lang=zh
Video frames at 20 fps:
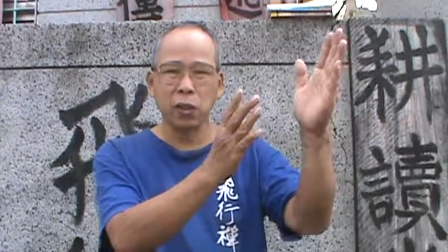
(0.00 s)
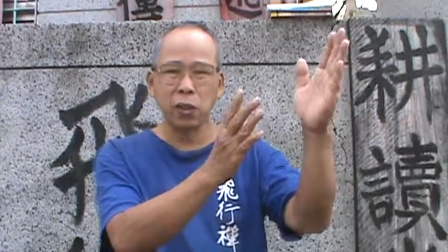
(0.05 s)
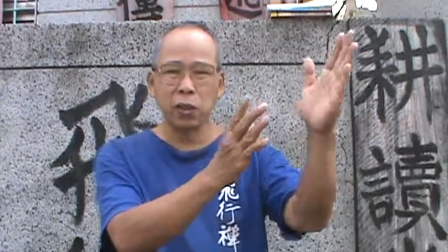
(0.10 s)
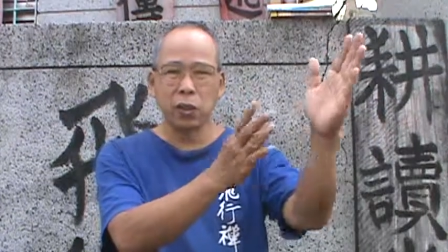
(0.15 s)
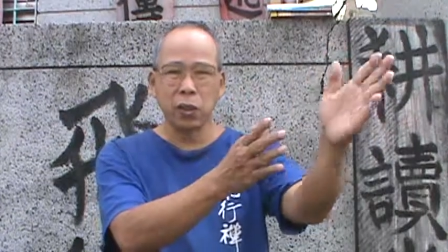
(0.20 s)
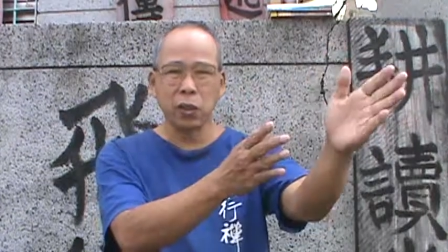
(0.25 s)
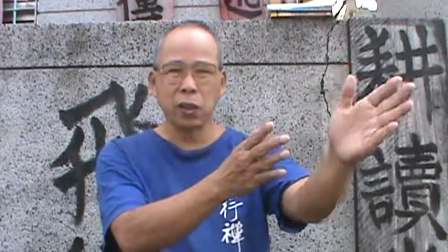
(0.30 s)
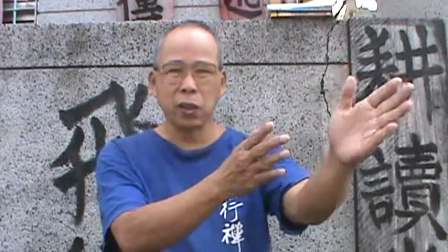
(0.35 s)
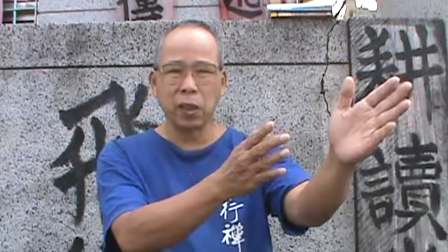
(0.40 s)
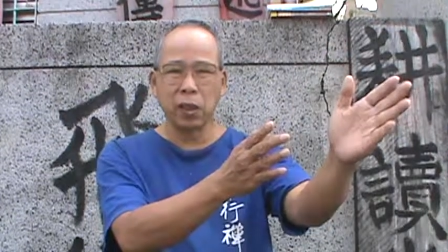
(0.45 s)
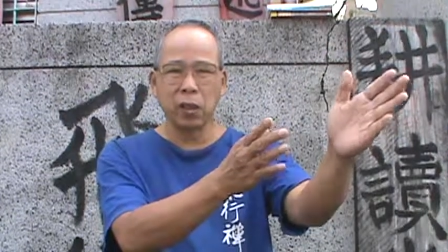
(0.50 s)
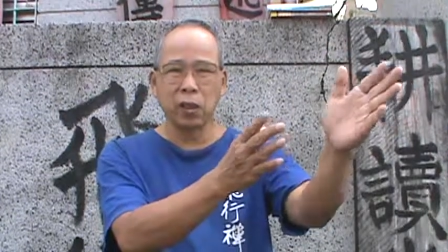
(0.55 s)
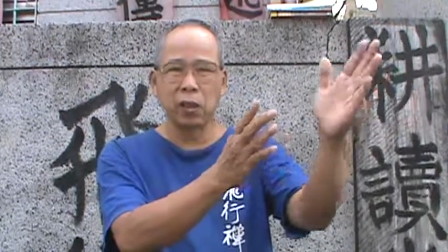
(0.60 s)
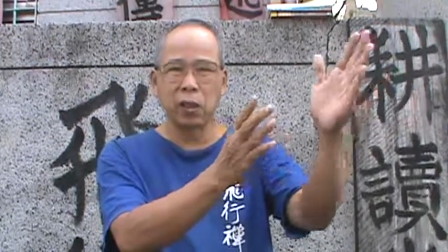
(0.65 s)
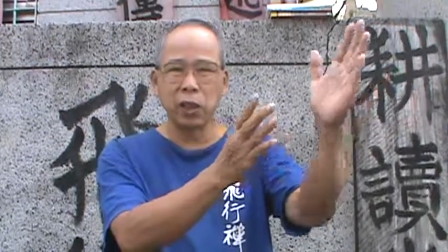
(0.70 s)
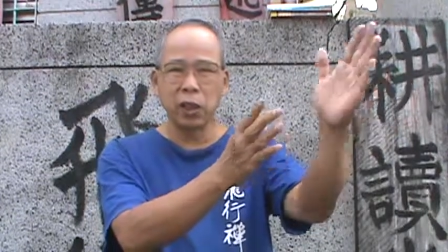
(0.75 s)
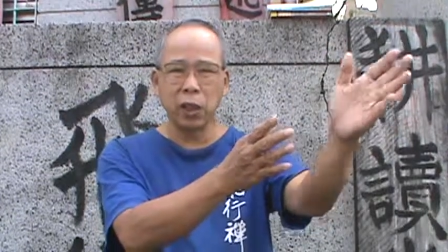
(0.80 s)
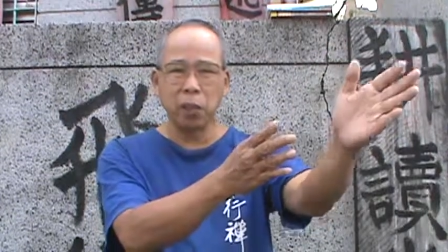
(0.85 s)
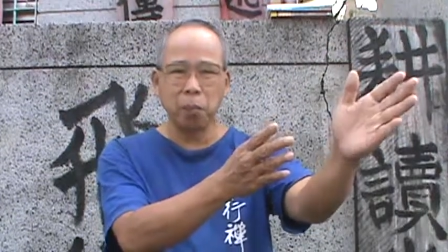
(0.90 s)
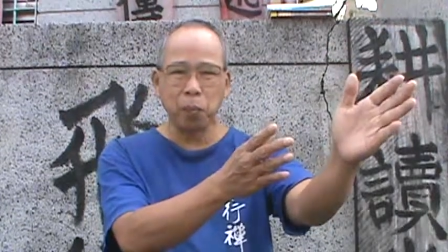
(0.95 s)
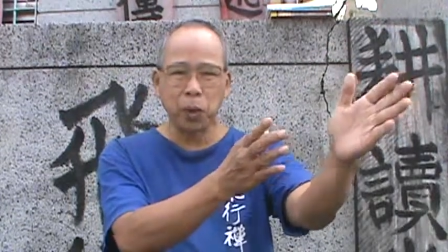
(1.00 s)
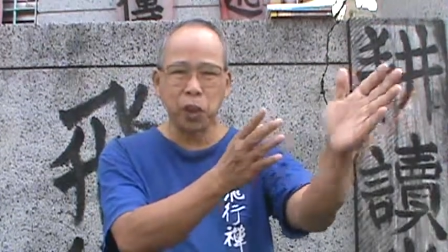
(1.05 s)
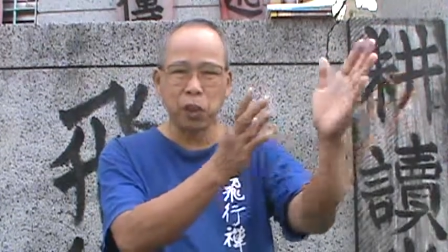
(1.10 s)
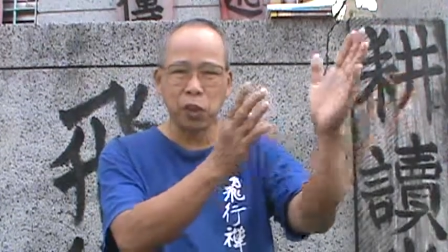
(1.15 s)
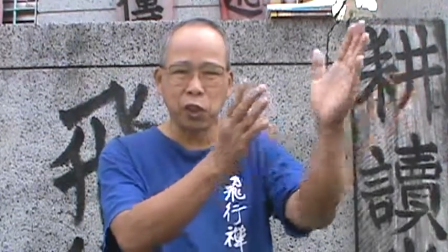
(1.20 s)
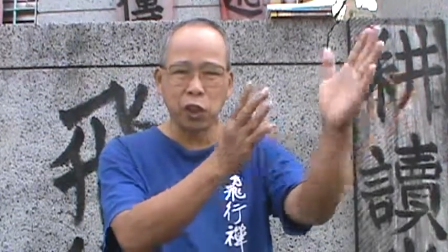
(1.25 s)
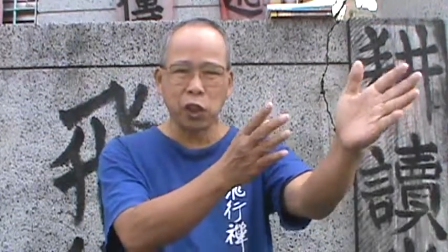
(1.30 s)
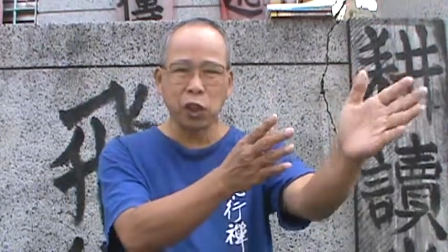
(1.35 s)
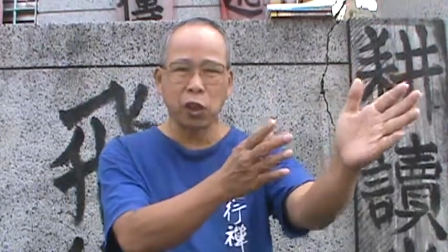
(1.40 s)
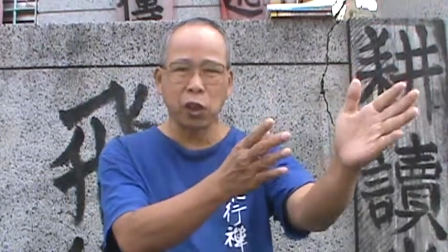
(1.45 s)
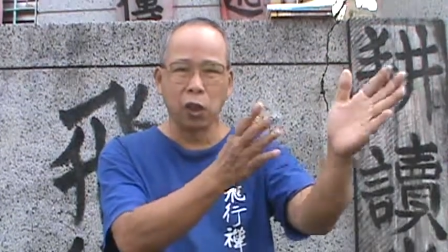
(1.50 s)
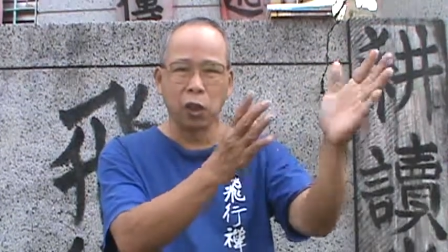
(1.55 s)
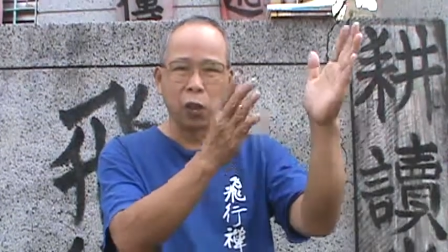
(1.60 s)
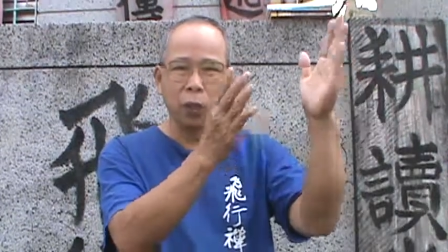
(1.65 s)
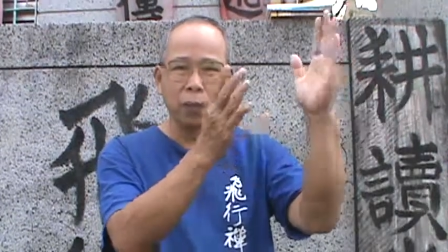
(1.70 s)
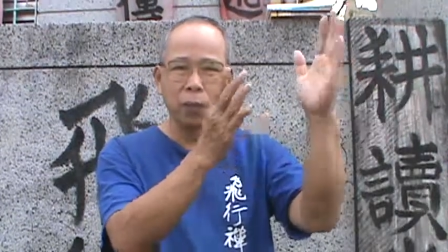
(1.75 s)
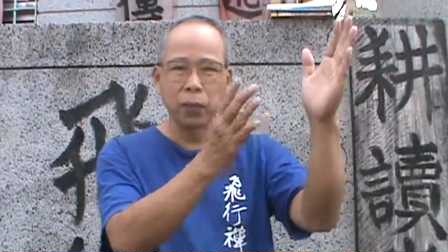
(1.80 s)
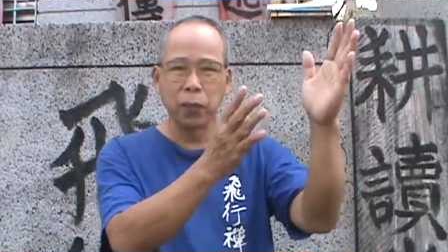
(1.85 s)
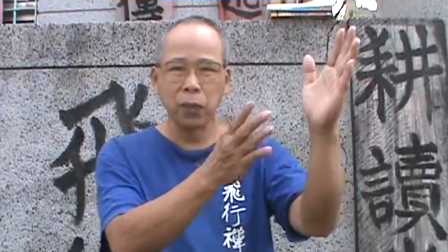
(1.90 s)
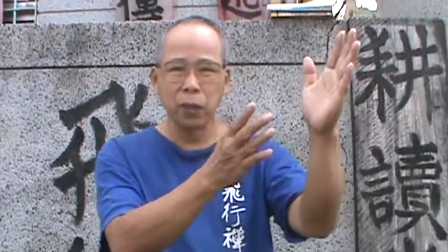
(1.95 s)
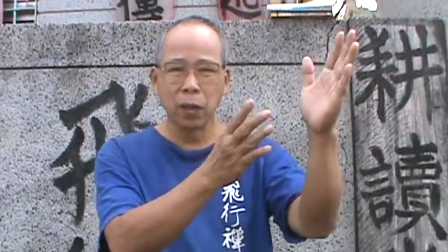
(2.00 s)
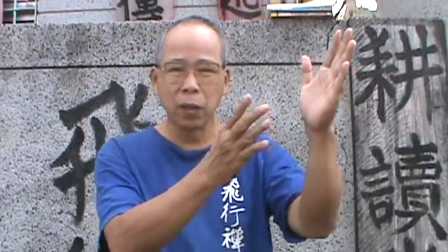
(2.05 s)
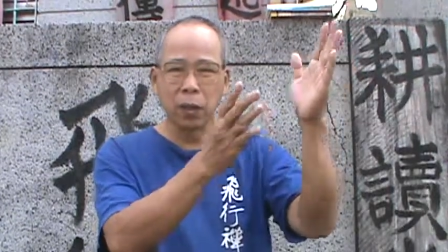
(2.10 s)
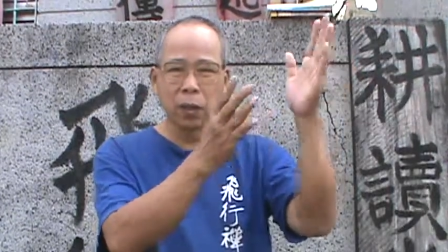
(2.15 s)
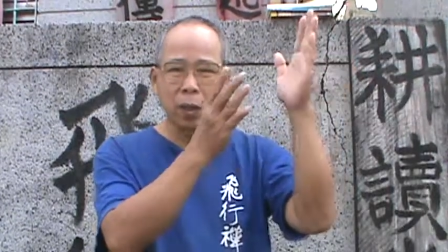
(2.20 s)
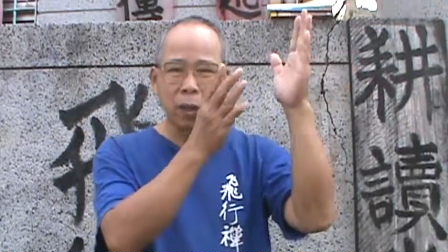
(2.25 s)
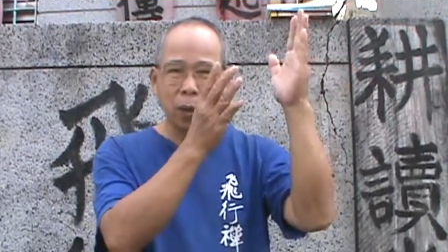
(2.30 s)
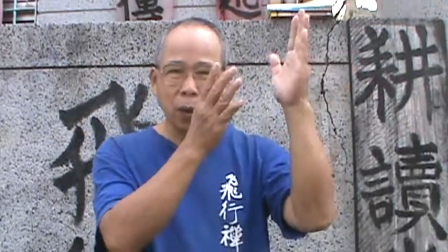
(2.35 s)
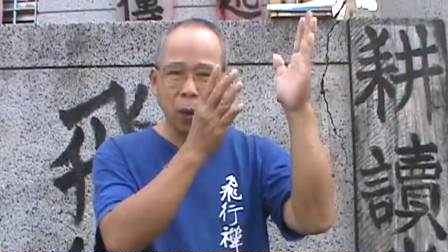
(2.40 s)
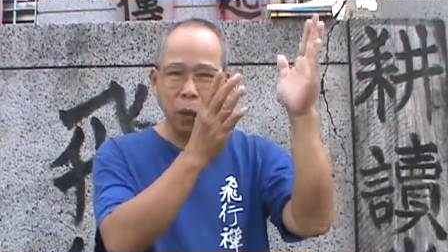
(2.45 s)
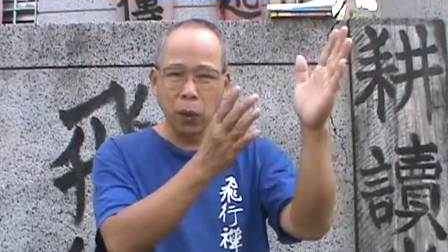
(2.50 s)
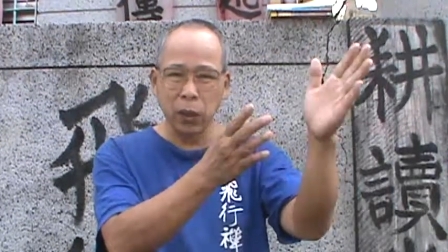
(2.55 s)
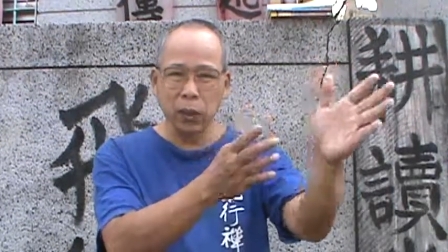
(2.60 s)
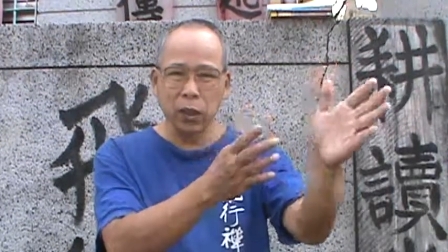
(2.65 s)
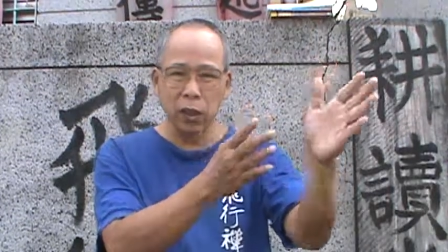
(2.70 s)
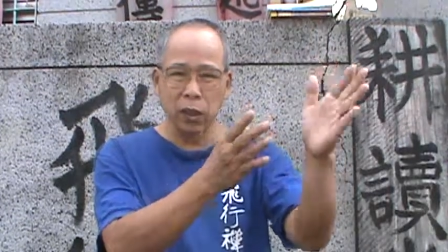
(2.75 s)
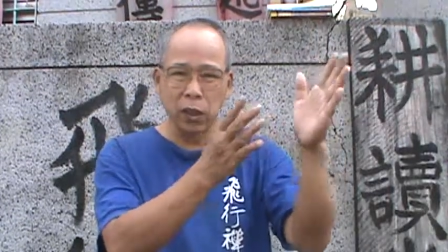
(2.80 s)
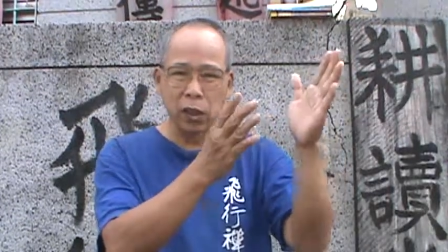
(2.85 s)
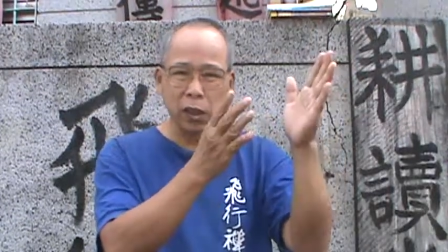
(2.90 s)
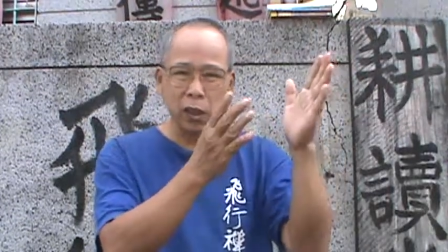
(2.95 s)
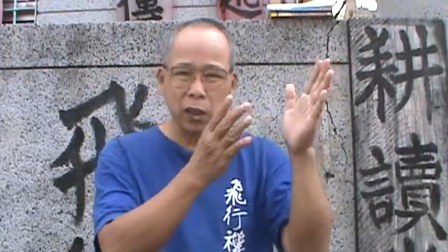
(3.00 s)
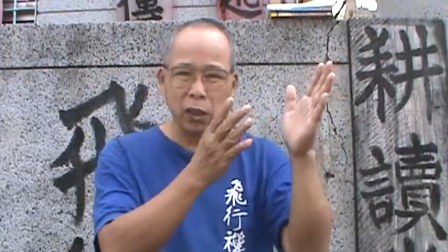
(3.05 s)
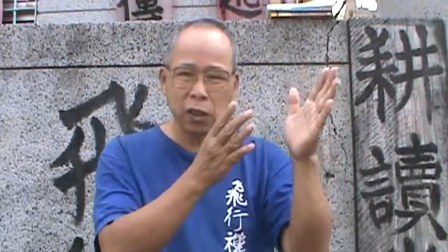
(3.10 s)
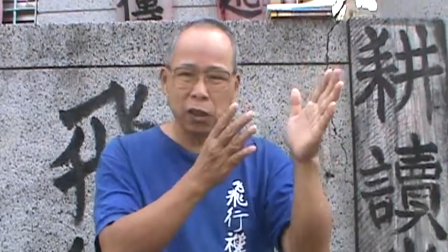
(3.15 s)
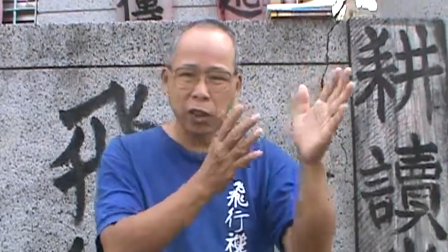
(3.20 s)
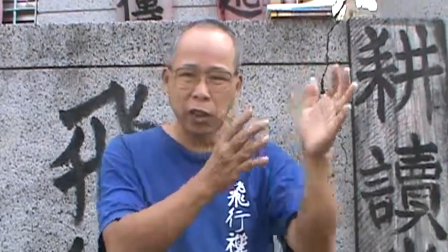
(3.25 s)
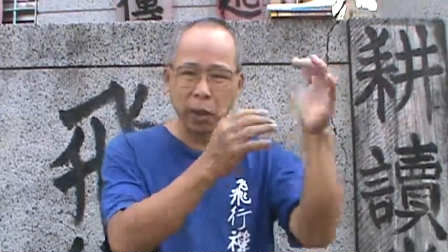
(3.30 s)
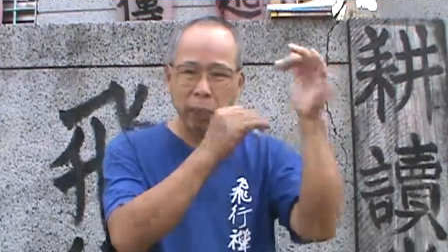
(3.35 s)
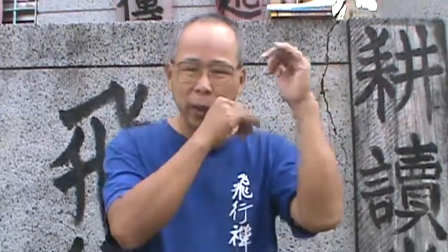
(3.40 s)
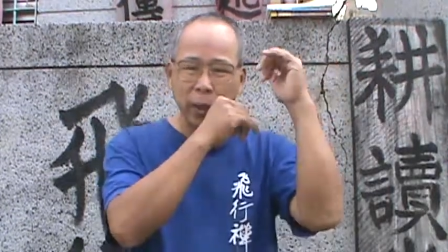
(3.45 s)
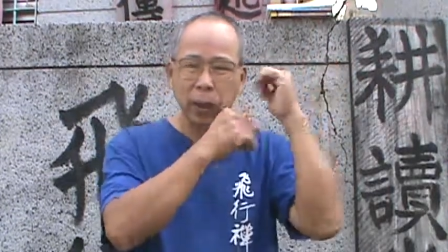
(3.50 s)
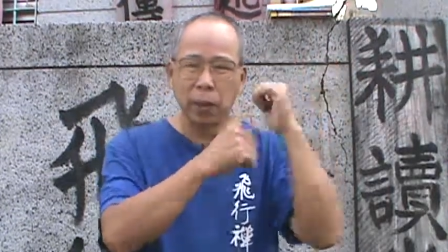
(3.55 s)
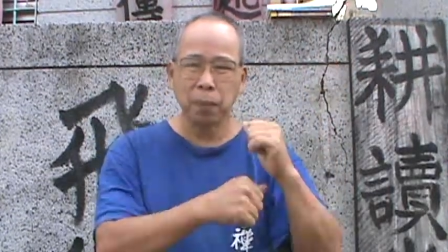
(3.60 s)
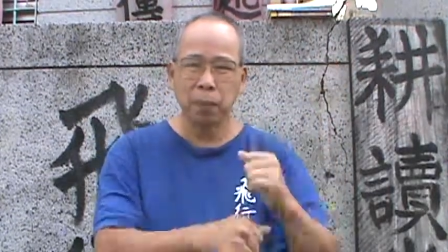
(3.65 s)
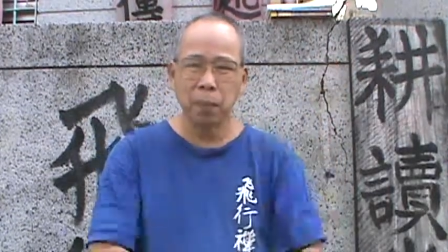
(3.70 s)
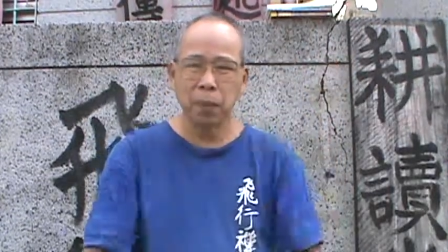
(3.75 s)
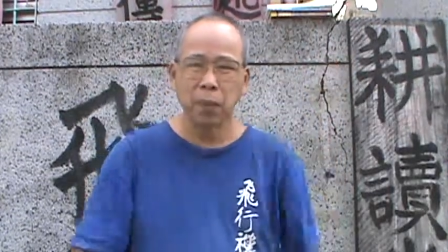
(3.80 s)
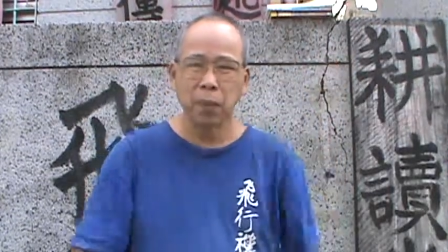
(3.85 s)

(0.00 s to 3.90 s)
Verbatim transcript: 就是等于是尖兵、刺喉，或者是县民，